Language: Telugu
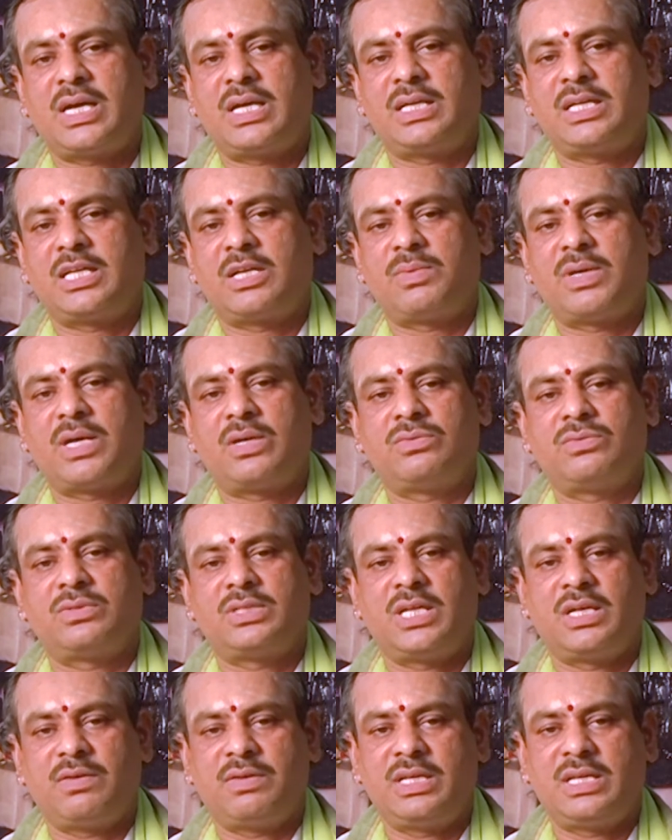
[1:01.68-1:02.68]
కార్యక్రమాలు
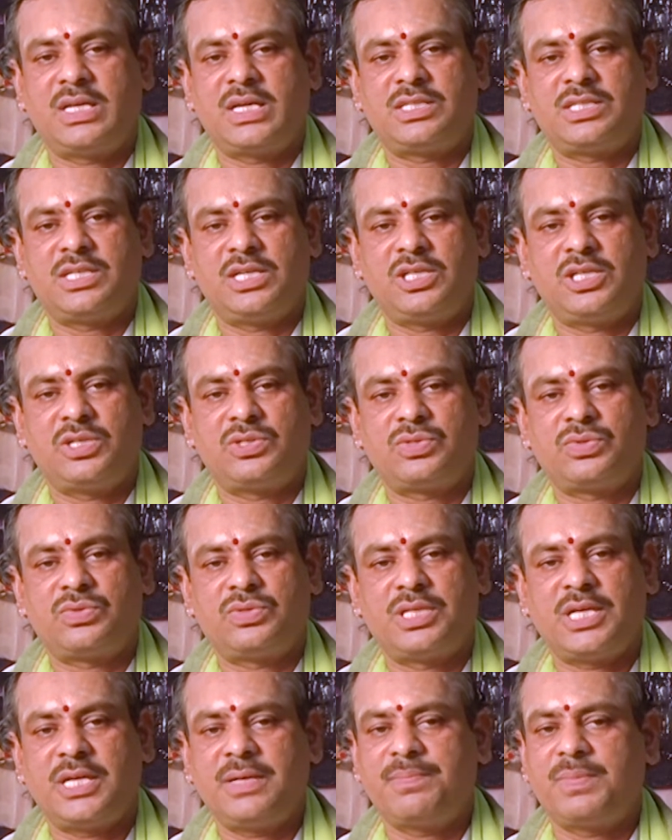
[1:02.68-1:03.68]
ఏవైనా
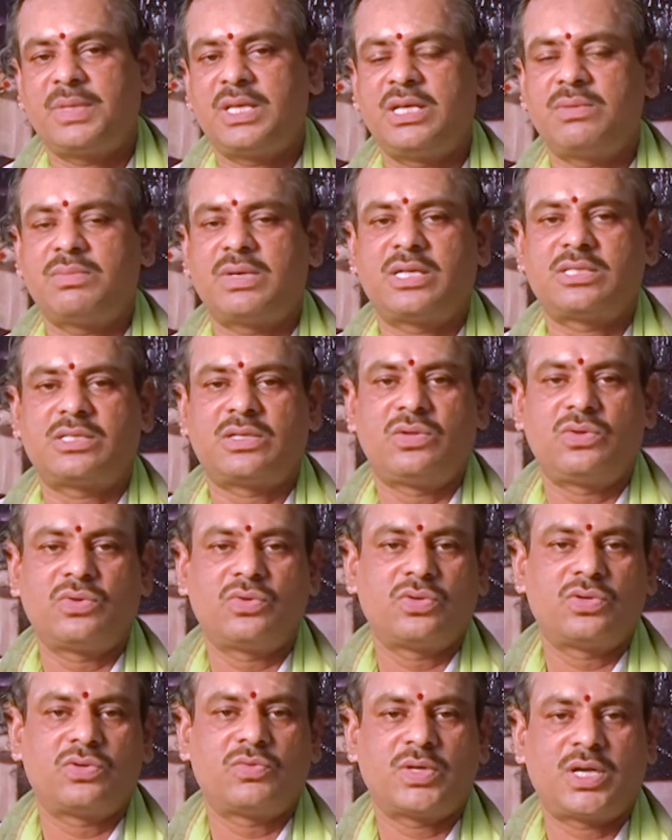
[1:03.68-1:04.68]
చేయదలుచుకుంటే ఈ మాసంలో
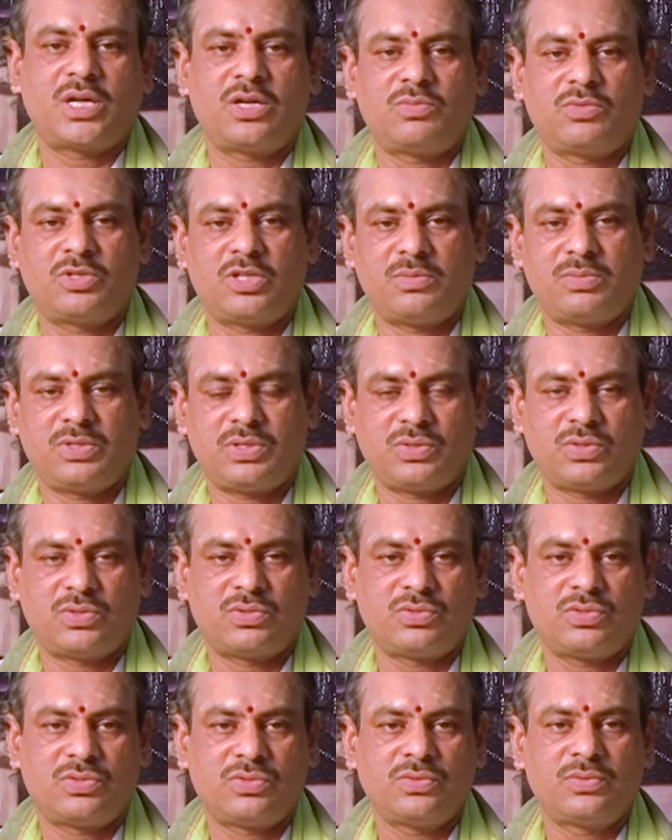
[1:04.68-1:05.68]
వాళ్ళు
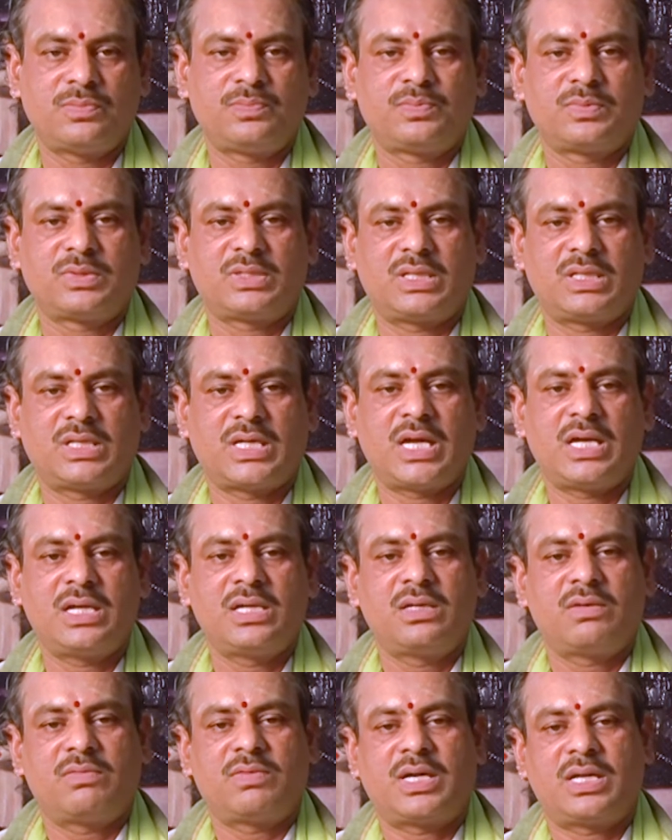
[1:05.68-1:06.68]
మొదలుపెట్టుకోవచ్చు కనుక
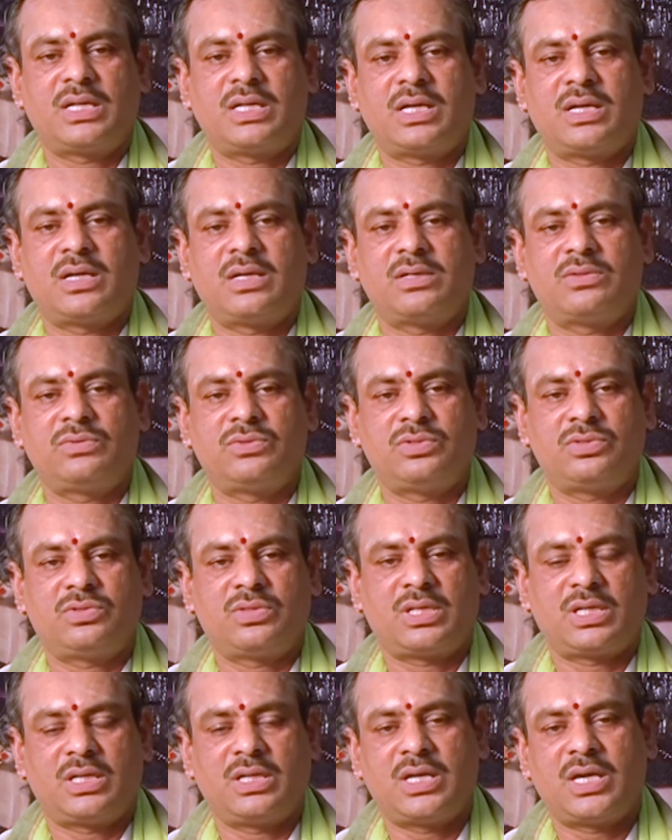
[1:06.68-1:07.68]
వారికి
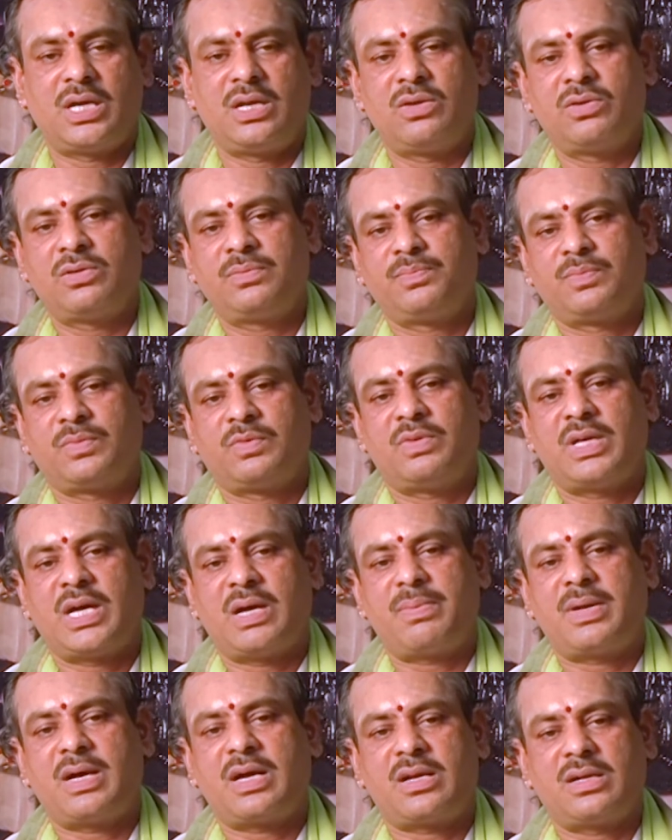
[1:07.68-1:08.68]
ఉద్యోగ రంగాల్లో
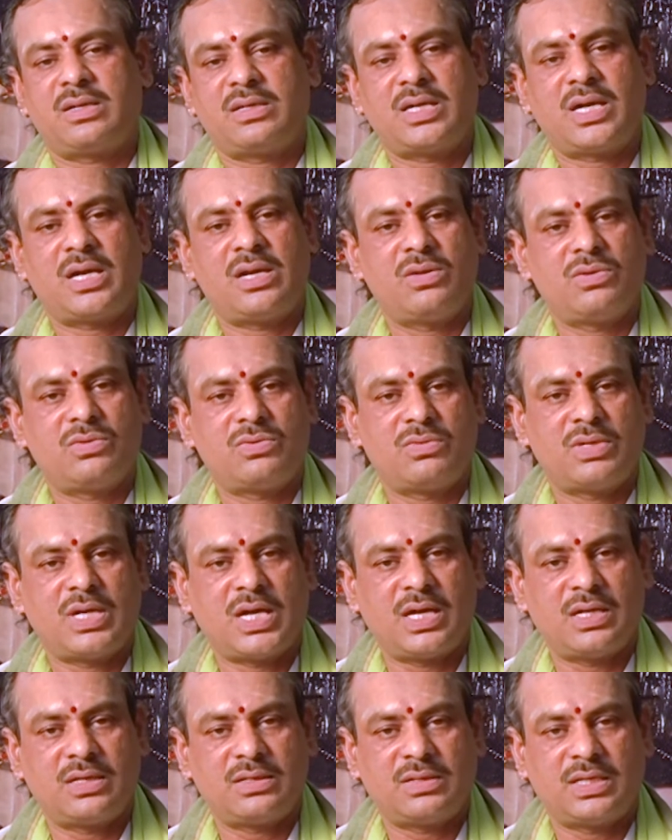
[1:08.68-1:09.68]
వ్యాపార రంగాల్లో
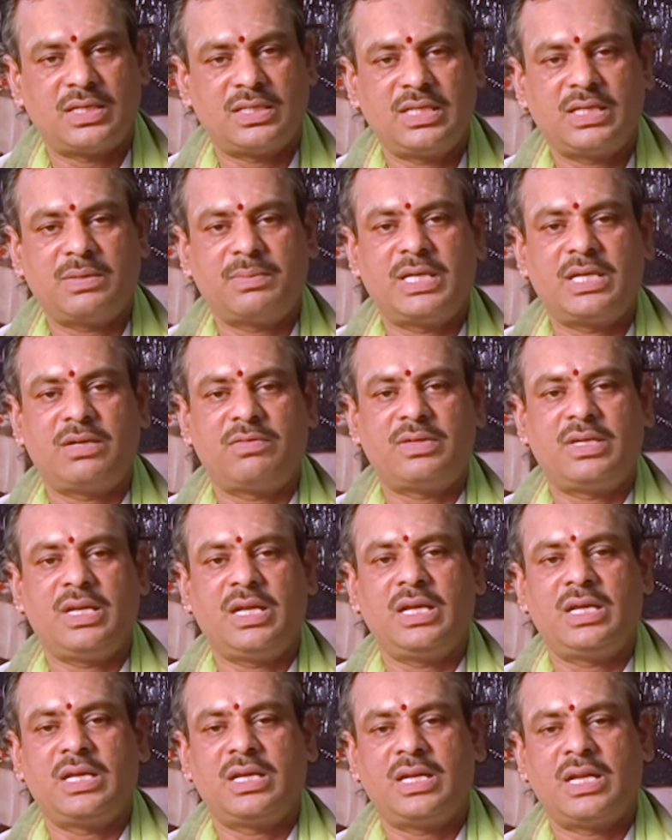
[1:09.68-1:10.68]
కూడా
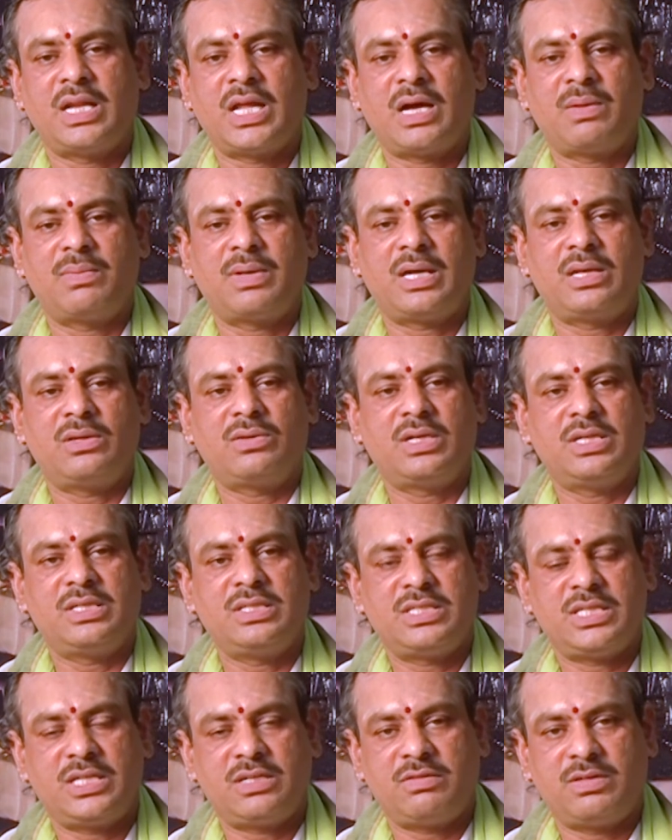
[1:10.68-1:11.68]
అధికమైనటువంటి లాభాలు
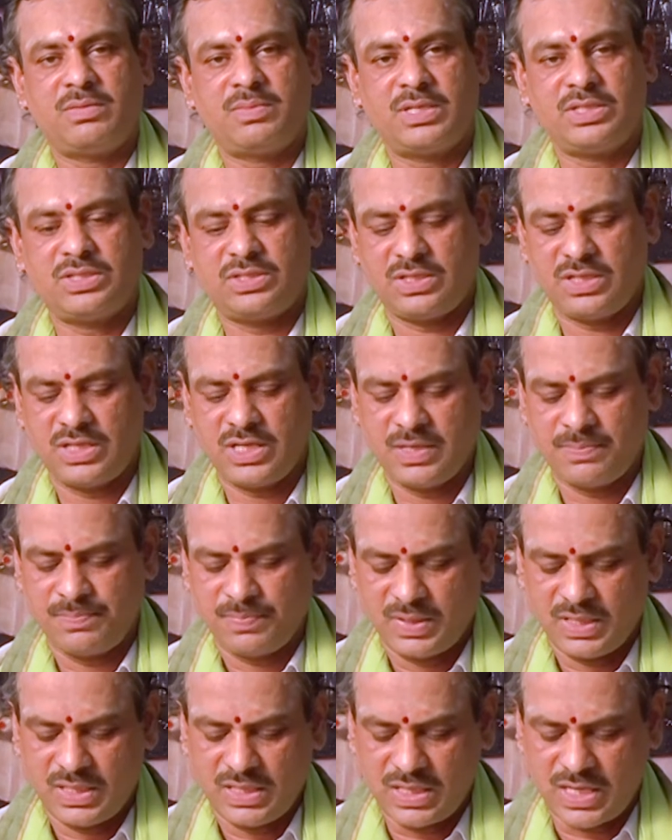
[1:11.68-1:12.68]
గడించేటువంటి పరిస్థితి
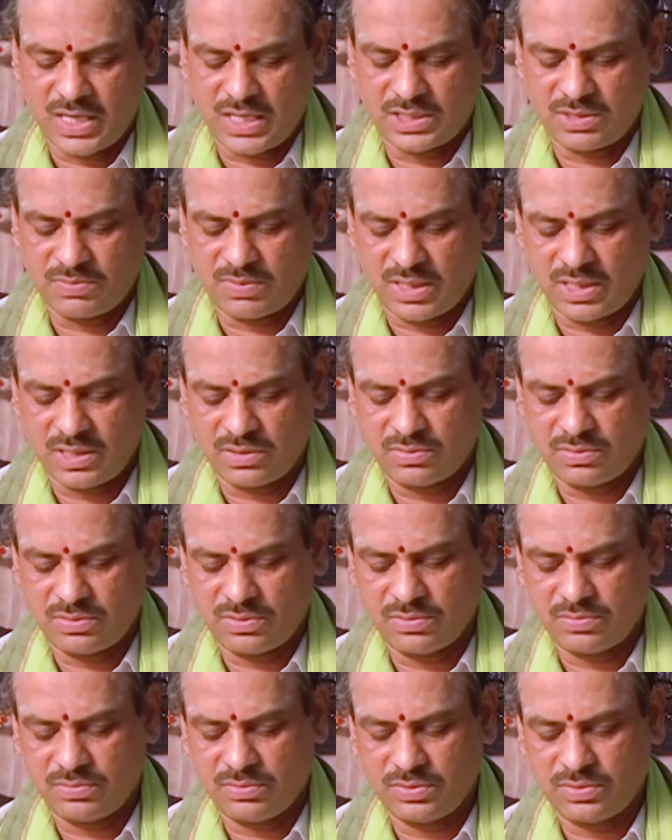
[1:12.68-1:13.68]
ఈ రాశి వాళ్లకు
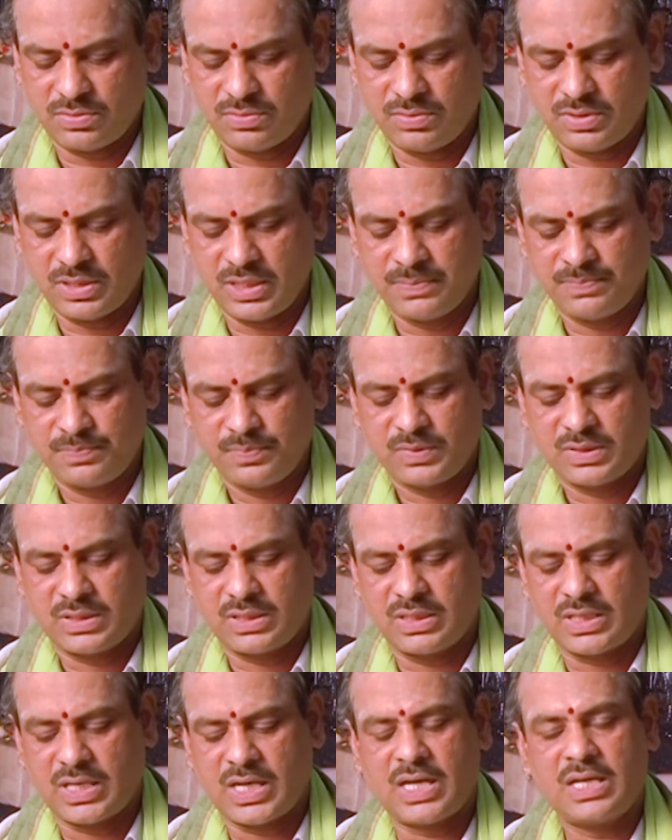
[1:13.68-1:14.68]
ఉంటూ ఉంటుంది
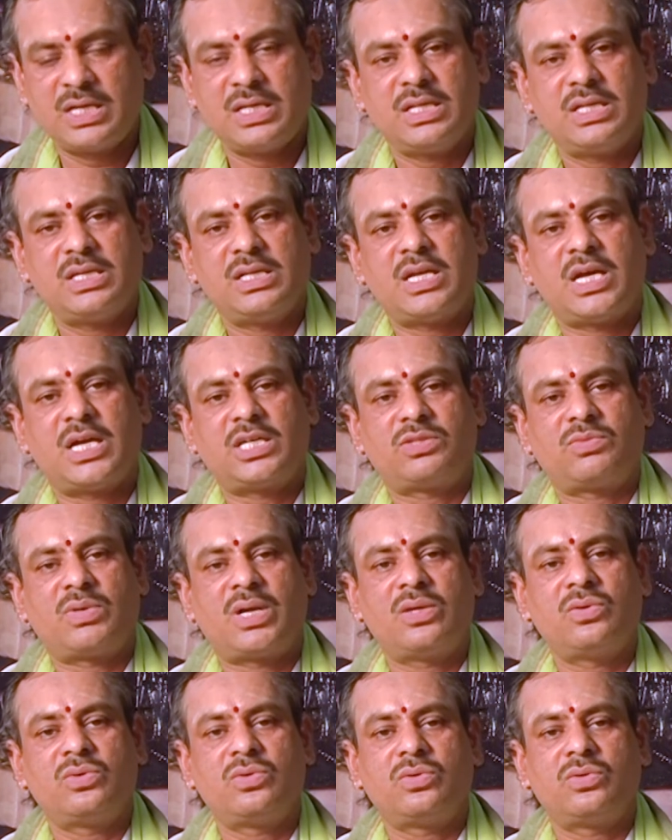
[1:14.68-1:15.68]
కనుక ఈ రాశి
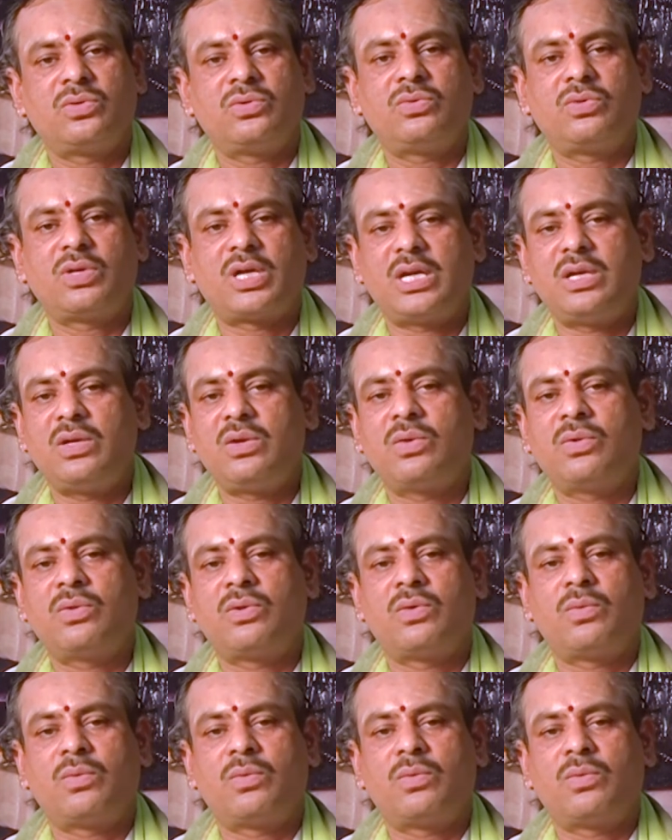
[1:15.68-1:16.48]
వాళ్ళు గృహంలో